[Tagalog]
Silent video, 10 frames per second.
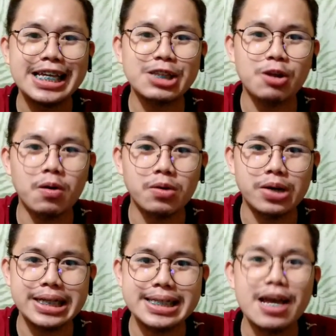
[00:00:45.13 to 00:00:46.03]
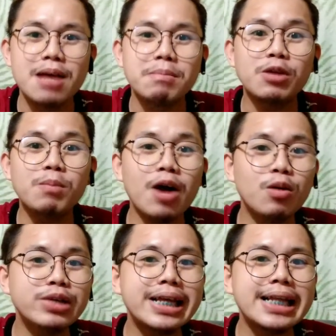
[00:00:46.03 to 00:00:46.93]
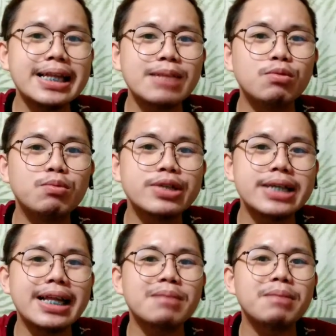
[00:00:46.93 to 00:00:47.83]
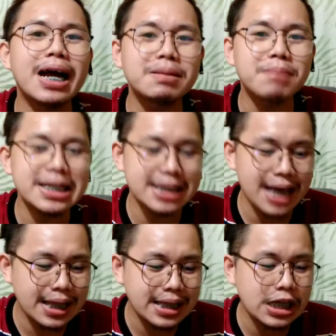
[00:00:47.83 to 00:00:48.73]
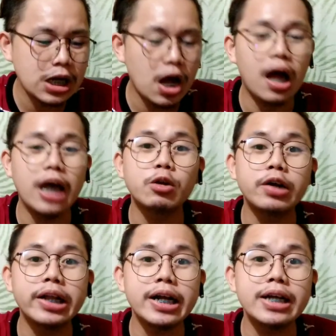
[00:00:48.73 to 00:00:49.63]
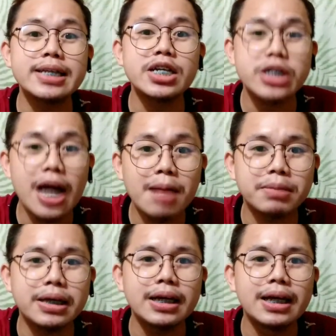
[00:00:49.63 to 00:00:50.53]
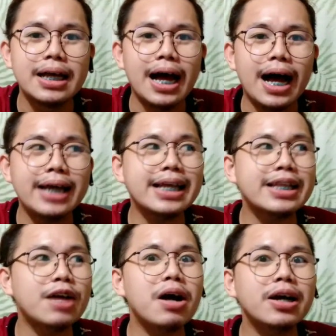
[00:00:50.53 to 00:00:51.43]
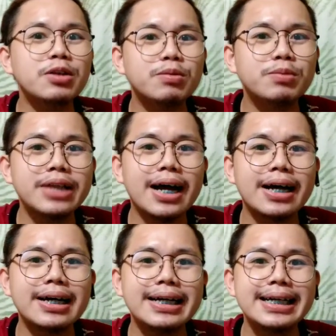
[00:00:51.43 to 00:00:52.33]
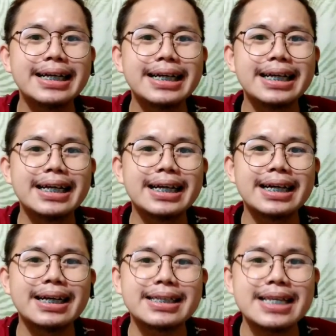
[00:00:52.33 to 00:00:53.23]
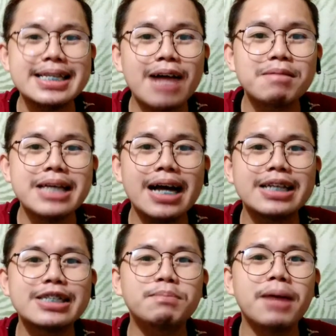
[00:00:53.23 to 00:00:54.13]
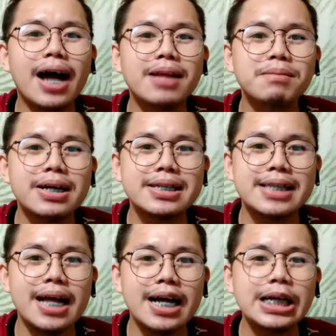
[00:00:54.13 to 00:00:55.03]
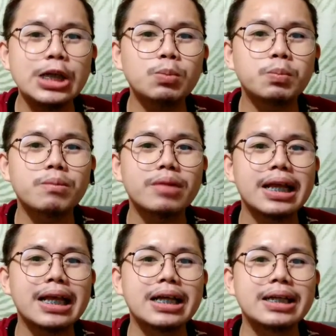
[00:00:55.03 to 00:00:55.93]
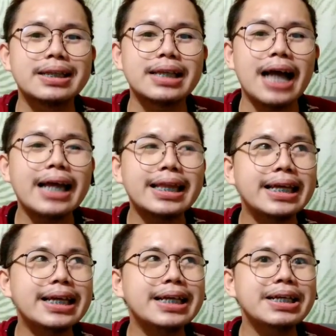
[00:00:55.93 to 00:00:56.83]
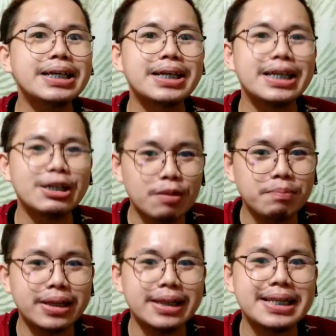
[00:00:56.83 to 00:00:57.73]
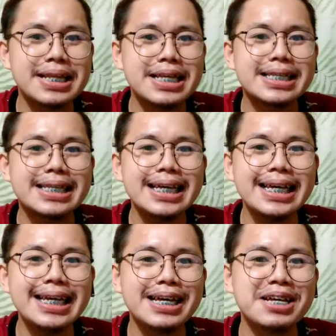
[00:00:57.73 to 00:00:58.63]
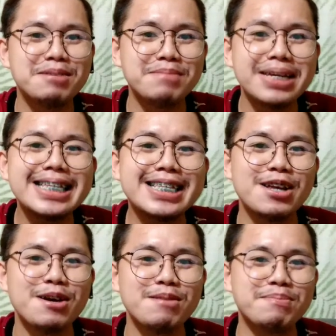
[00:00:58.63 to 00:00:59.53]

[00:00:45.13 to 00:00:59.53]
TikTokers. Pero bago muna natin bubuksan at mag-unbox sa ating uh, in-order sa Shopee, ay tatawagin ko muna ang sasama sa akin sa pag-unbox ng ating equipment. Si Miss